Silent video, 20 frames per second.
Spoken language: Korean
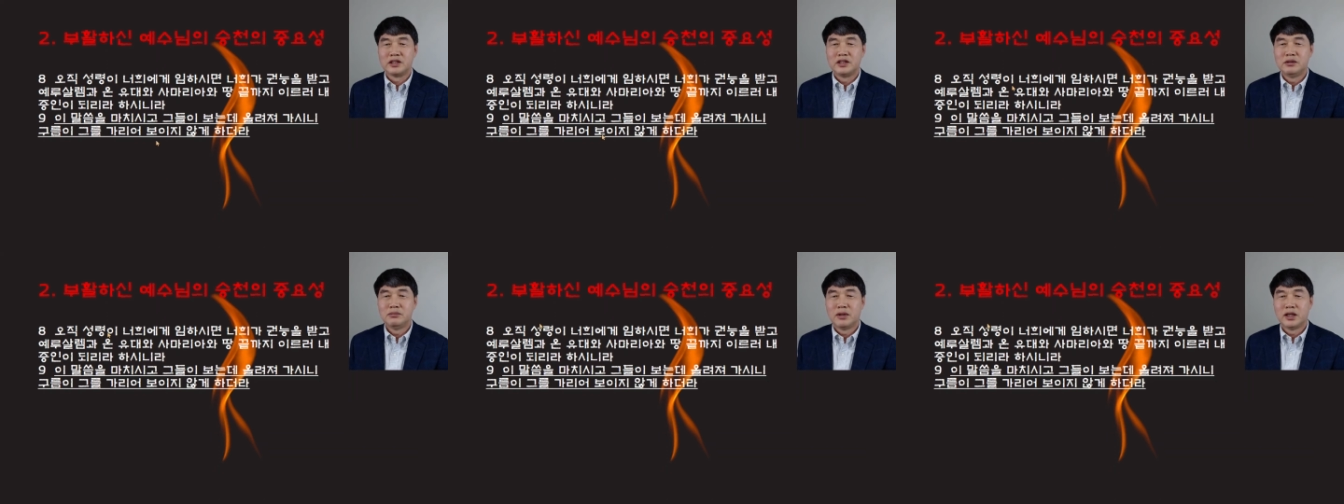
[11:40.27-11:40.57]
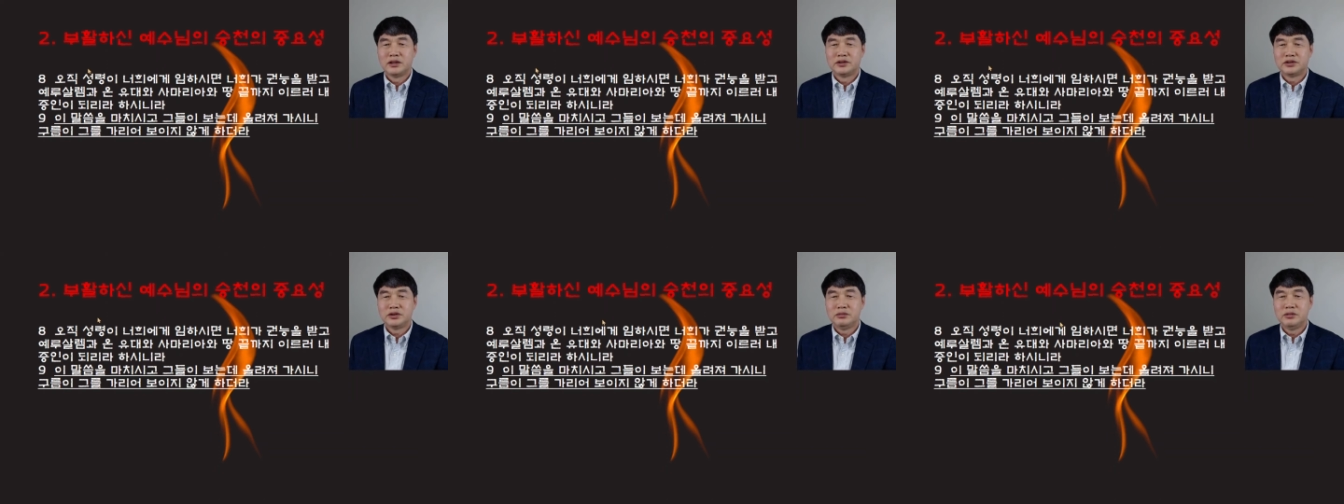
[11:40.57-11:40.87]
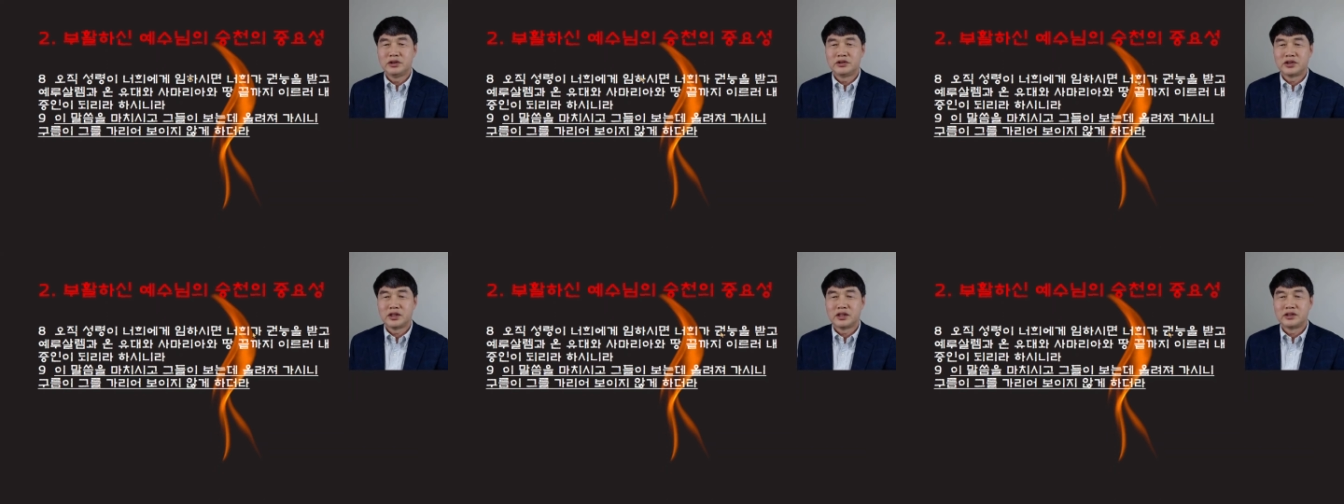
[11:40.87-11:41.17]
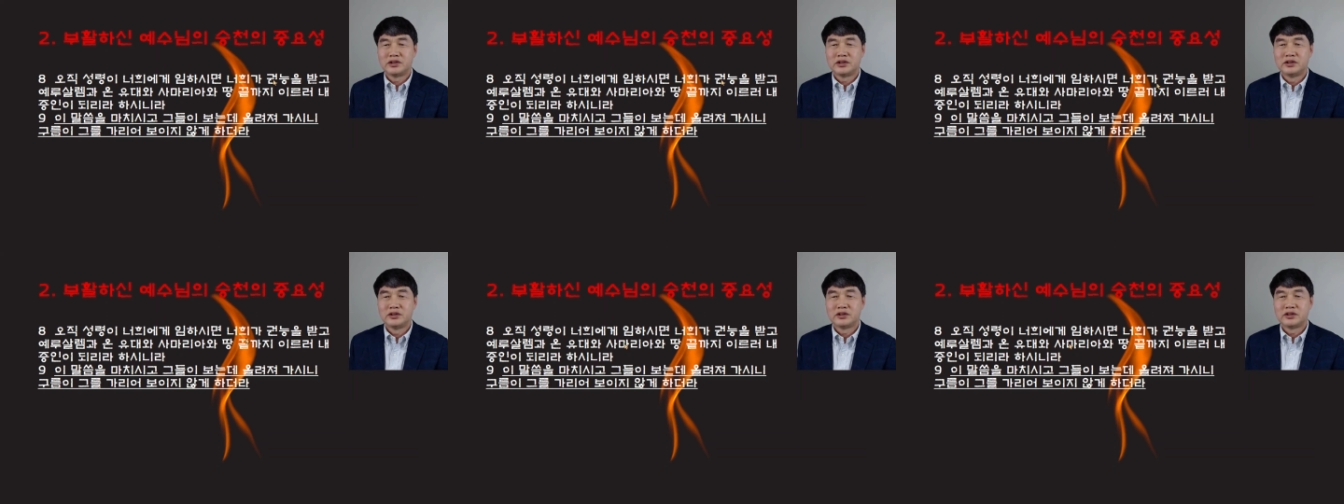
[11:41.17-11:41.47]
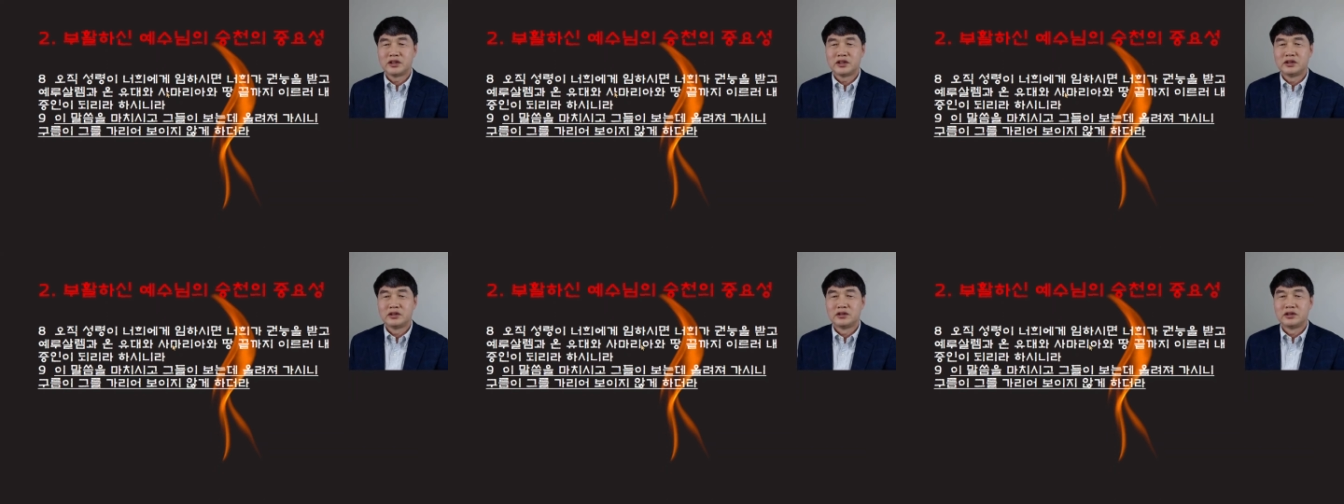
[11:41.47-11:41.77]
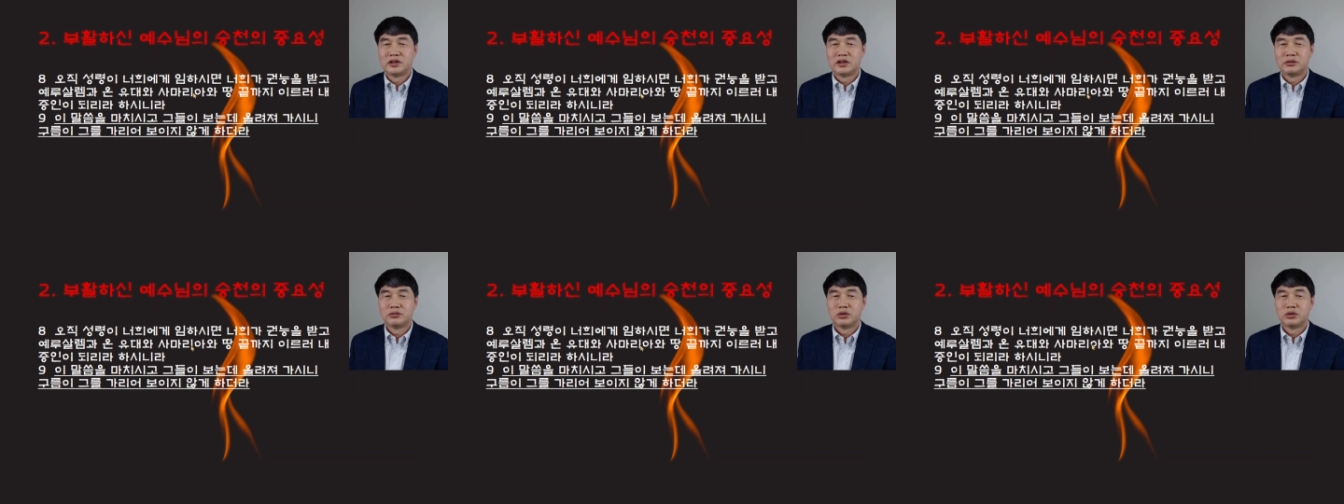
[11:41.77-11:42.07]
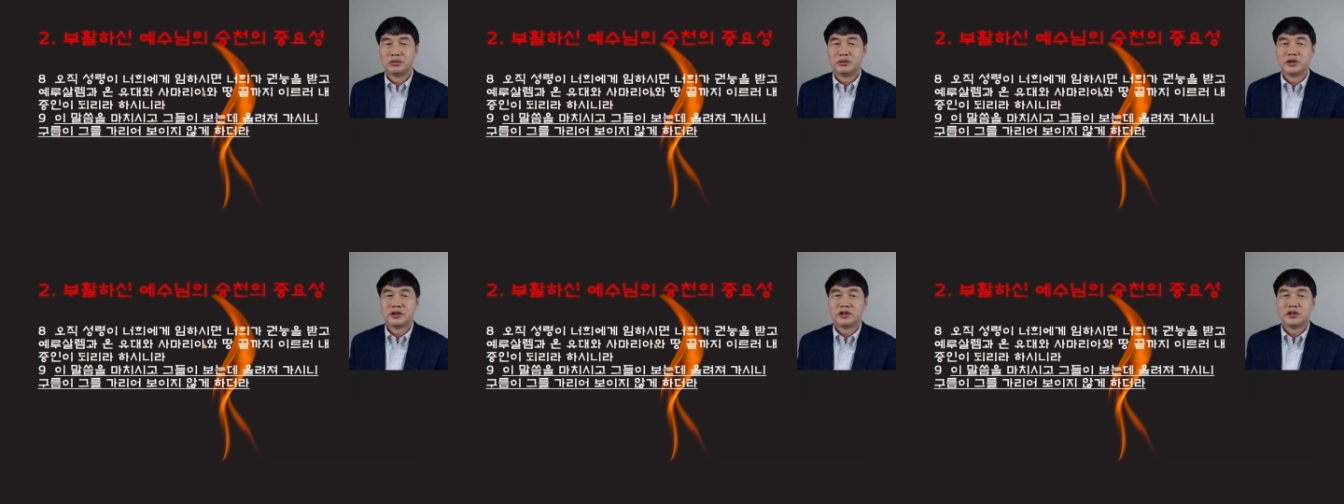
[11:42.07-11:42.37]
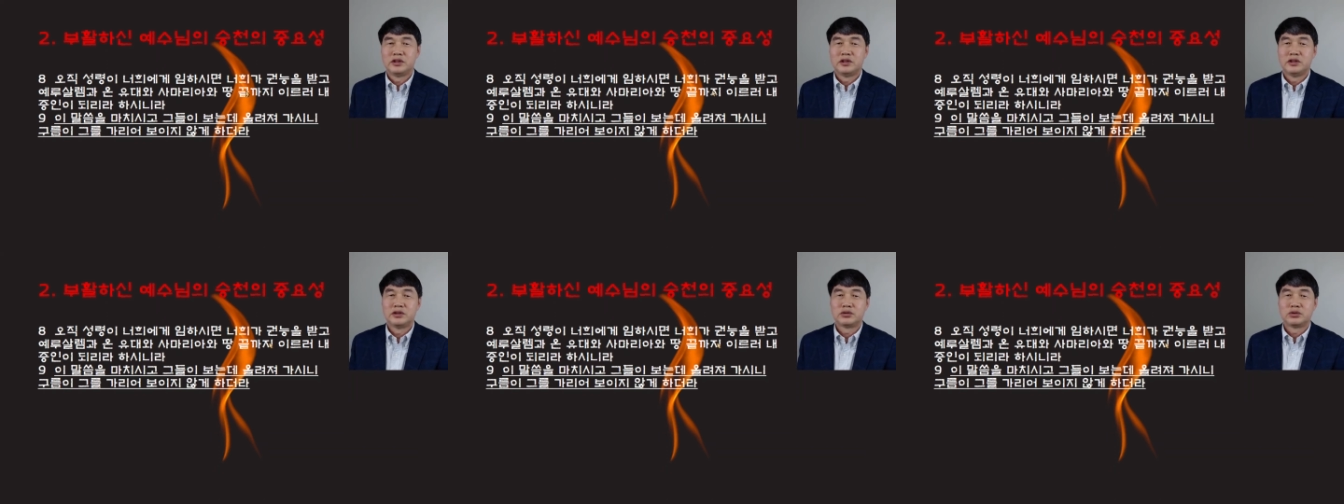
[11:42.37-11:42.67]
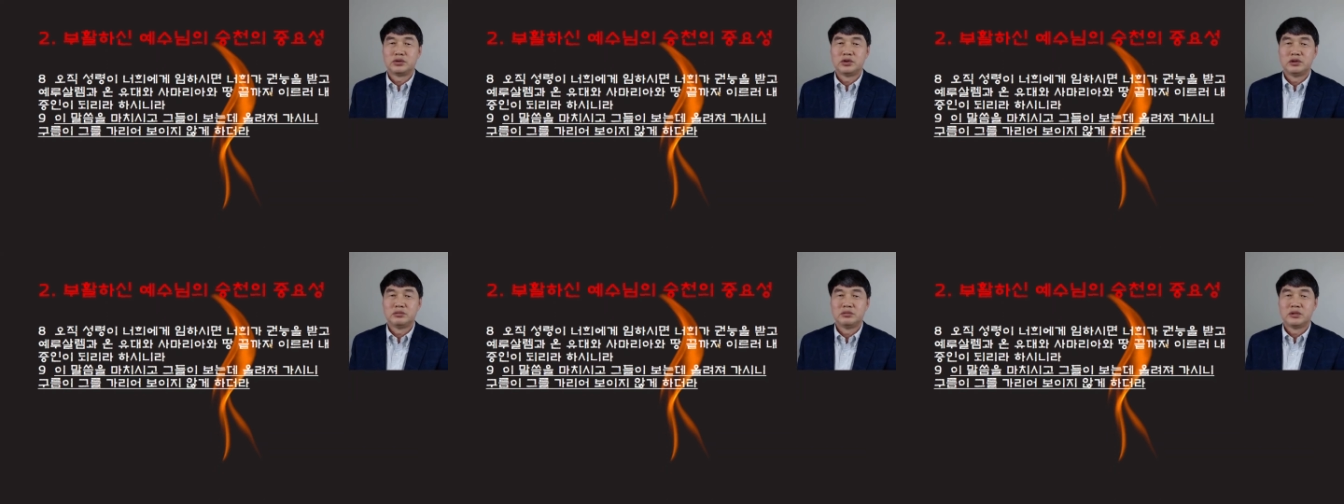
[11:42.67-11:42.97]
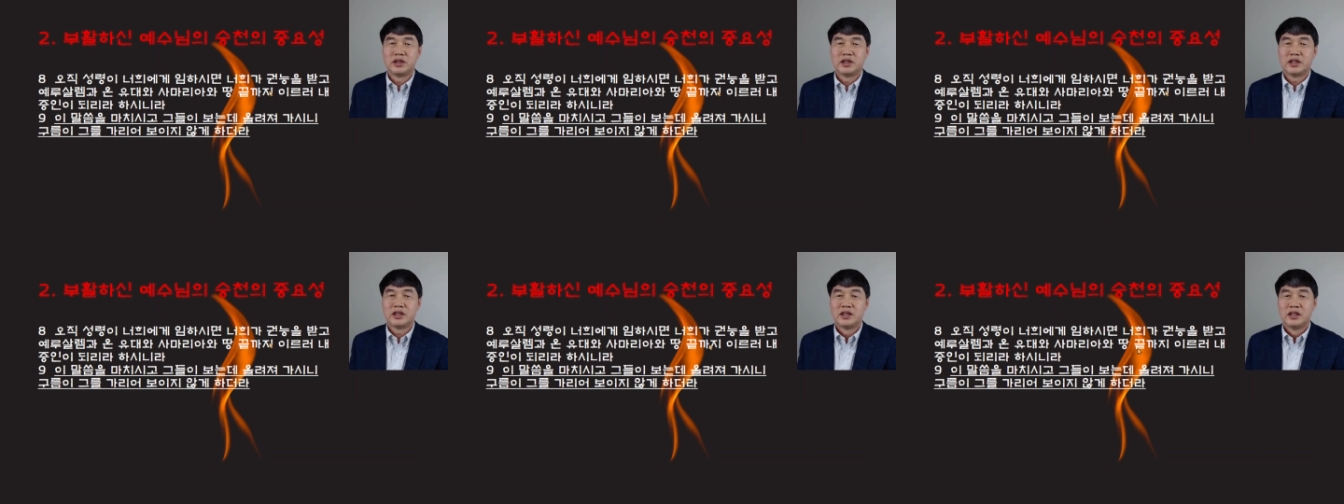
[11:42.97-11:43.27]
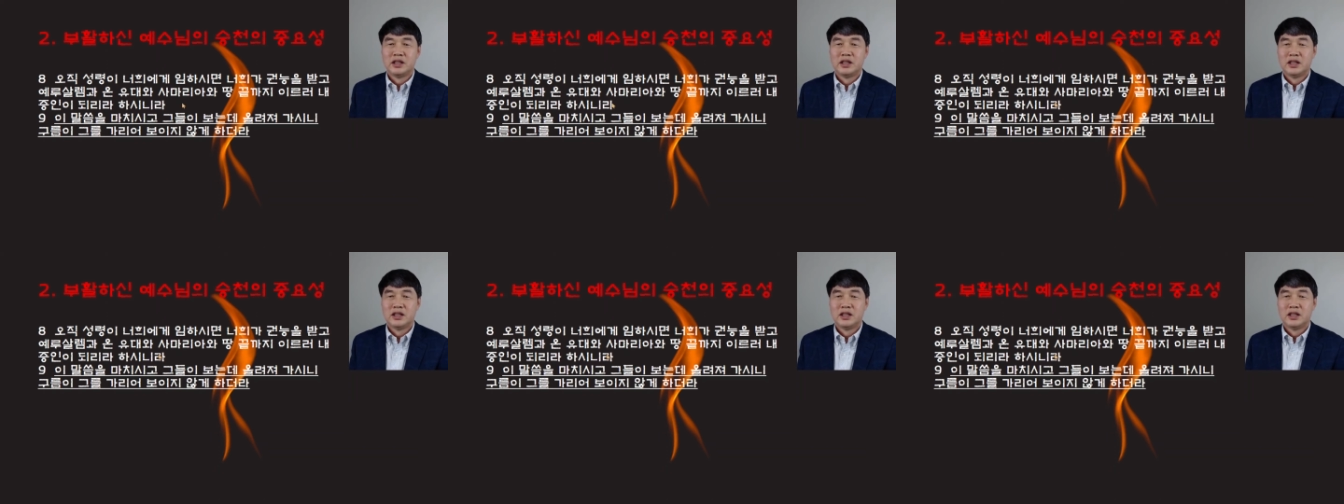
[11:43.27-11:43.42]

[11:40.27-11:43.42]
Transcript: 이 말씀이 사실상 어떻게 보면은 예수님의 에,